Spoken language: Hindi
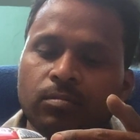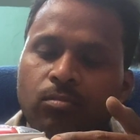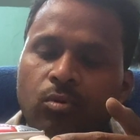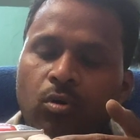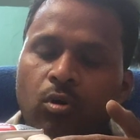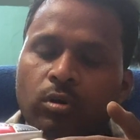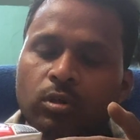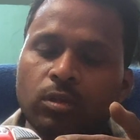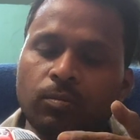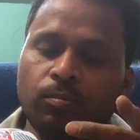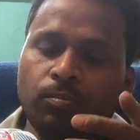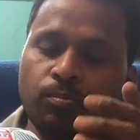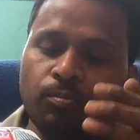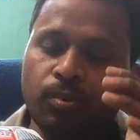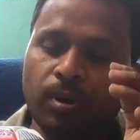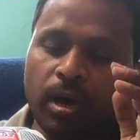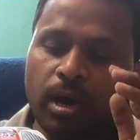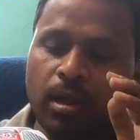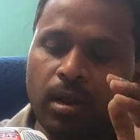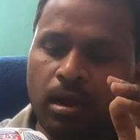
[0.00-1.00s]
बहुत ही
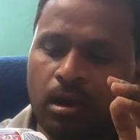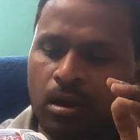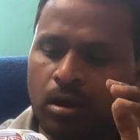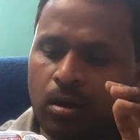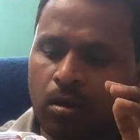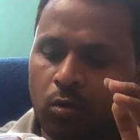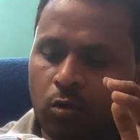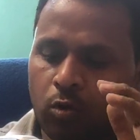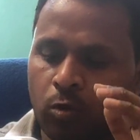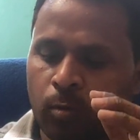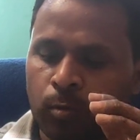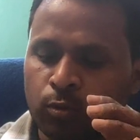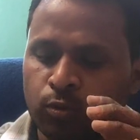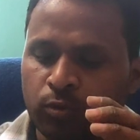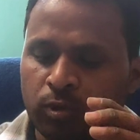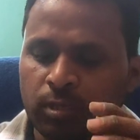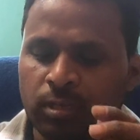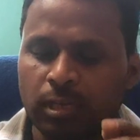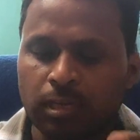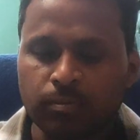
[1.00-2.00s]
प्यारा
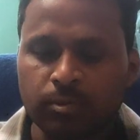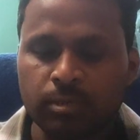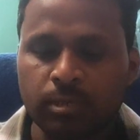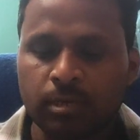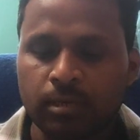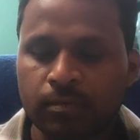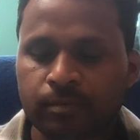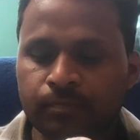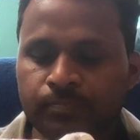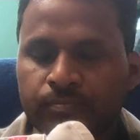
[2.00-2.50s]
खूबसूरत ग्लब्स है